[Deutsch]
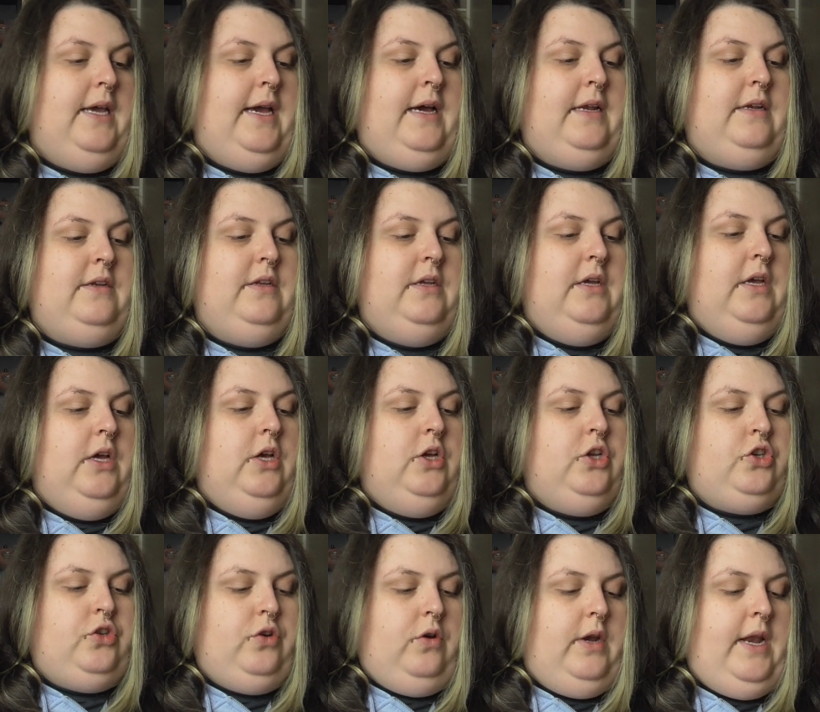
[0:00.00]
Er hat
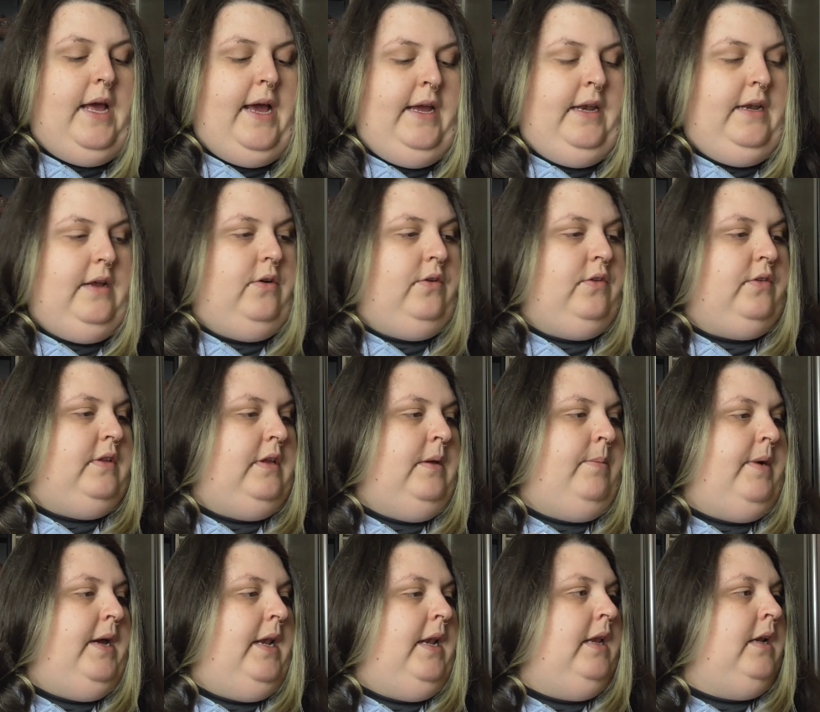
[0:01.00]
schon eine aus der
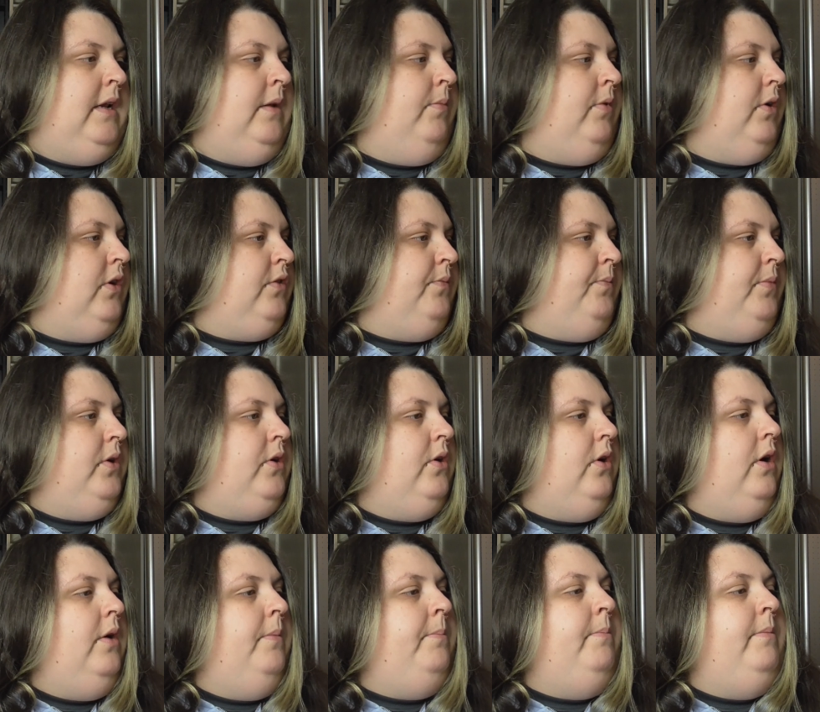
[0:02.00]
My Little Box
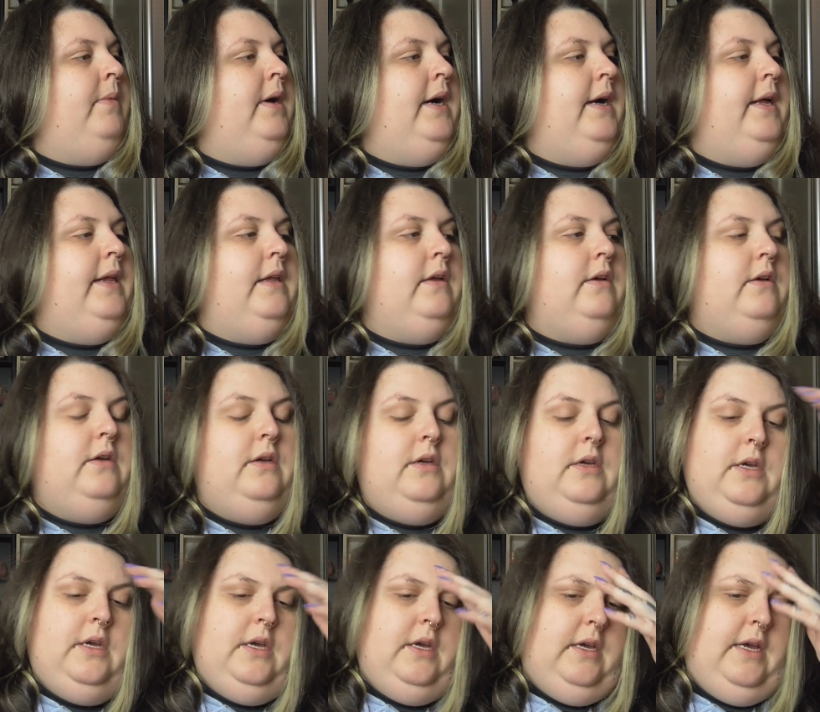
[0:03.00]
bekommen mal.
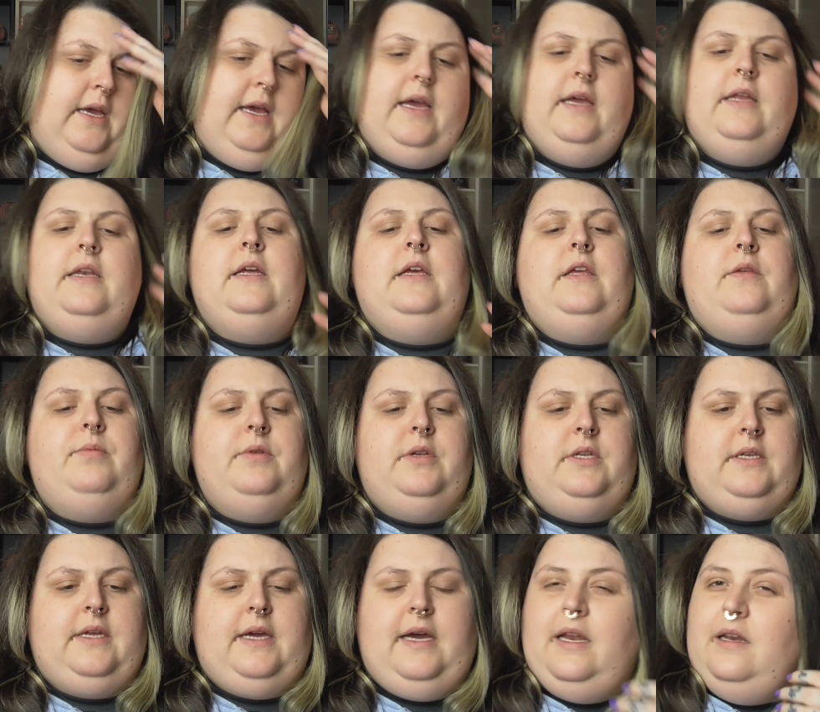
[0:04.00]
Erinnere ich mich
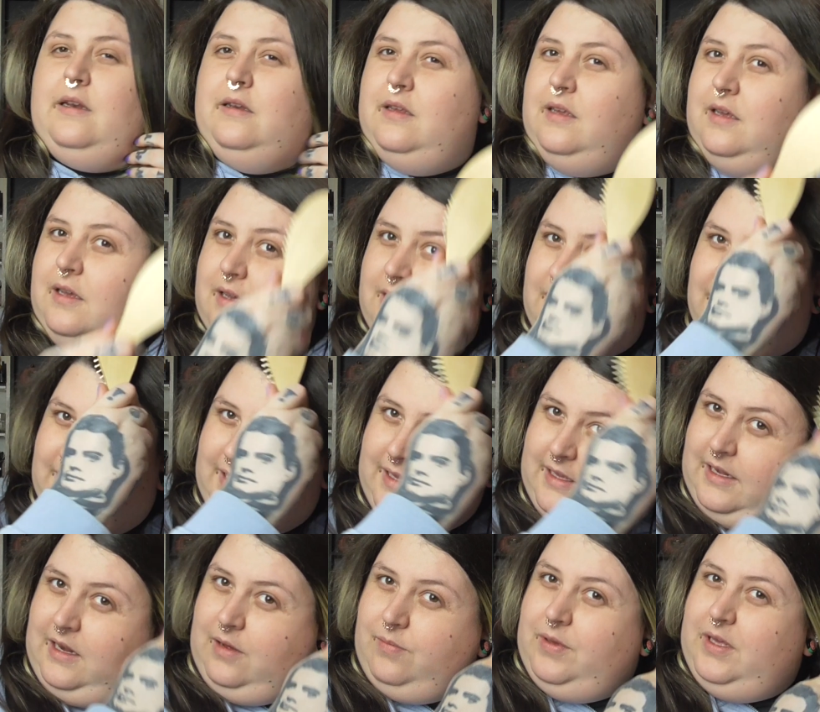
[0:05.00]
dran. Ich
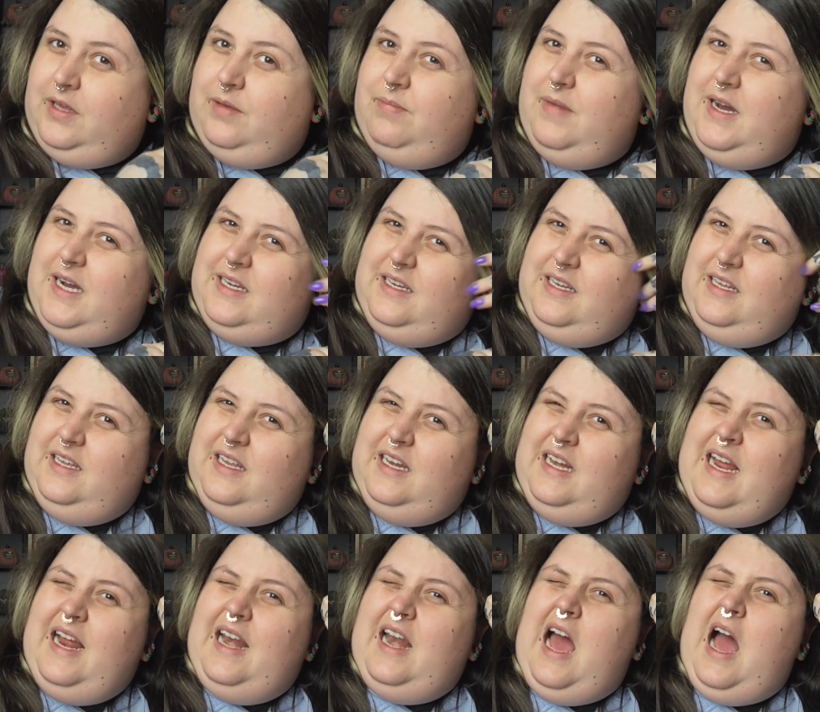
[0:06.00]
glaube, ich mag die...
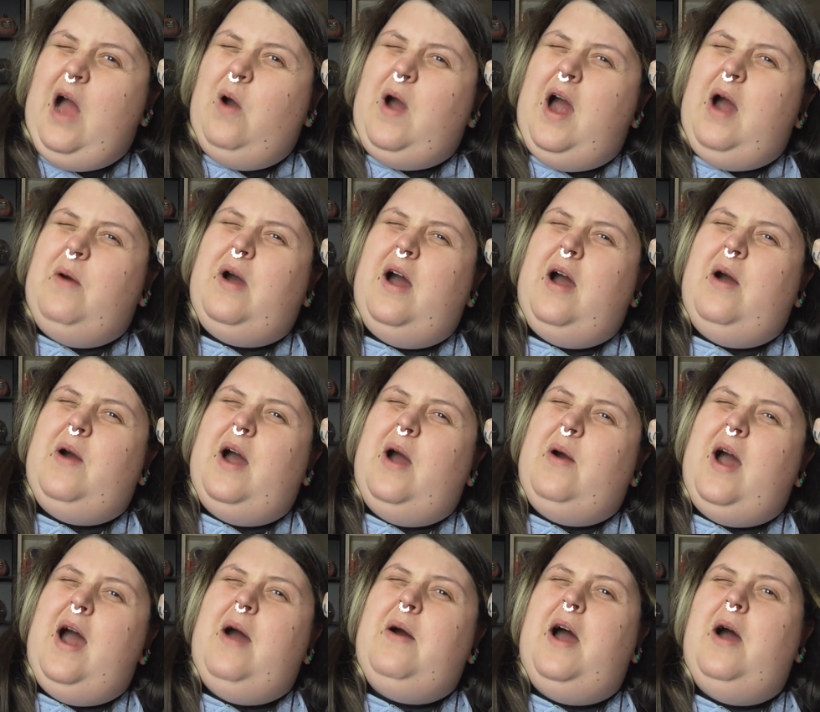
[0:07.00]
Nein, au, au, au,
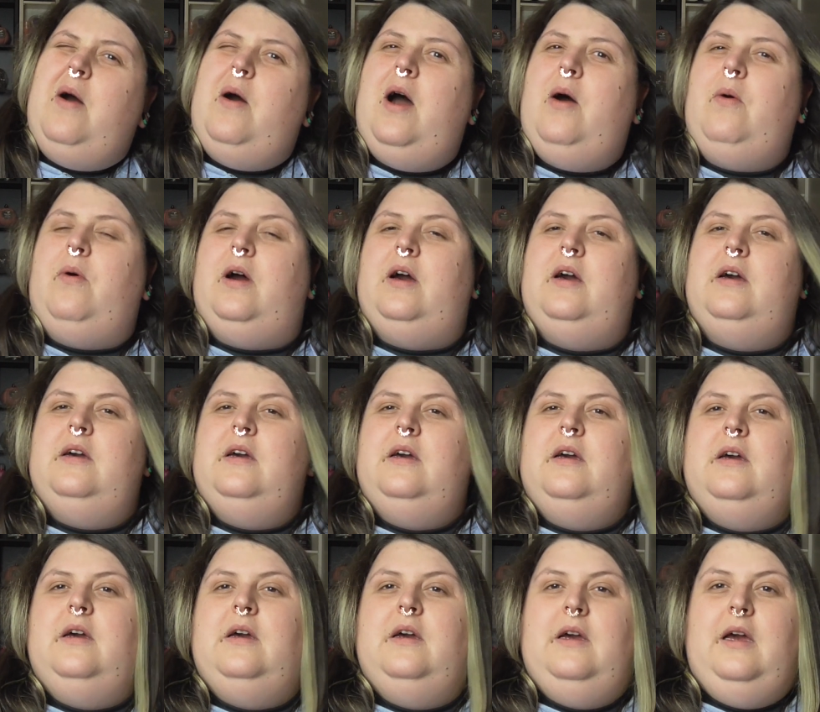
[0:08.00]
au, au, au, au.
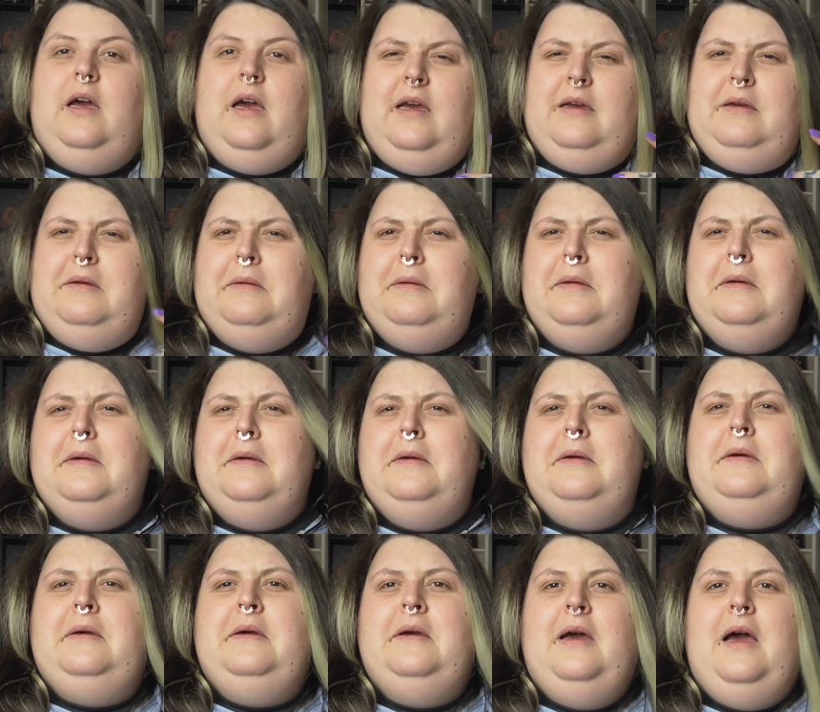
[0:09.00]
Äh,
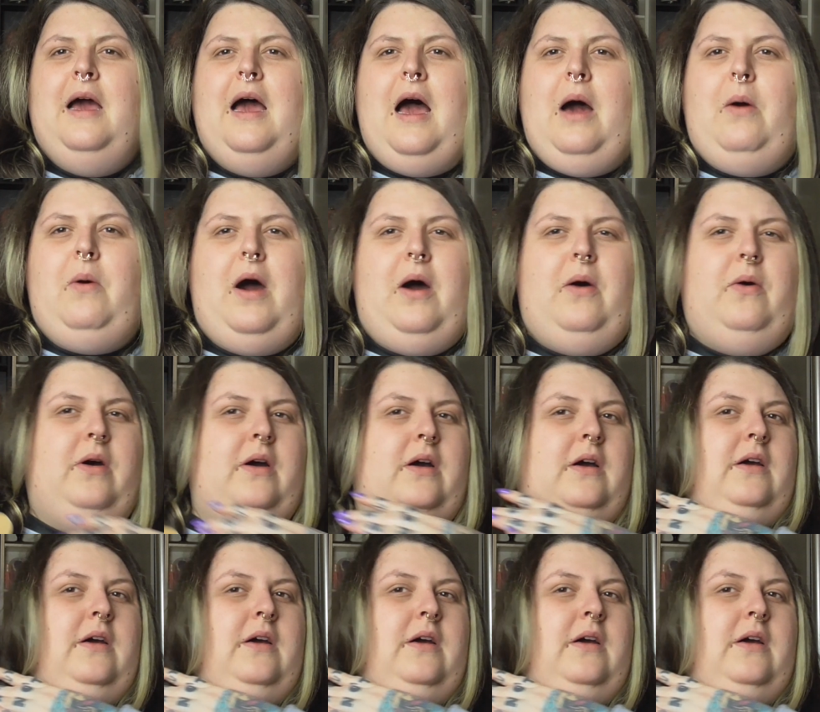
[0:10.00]
au, au.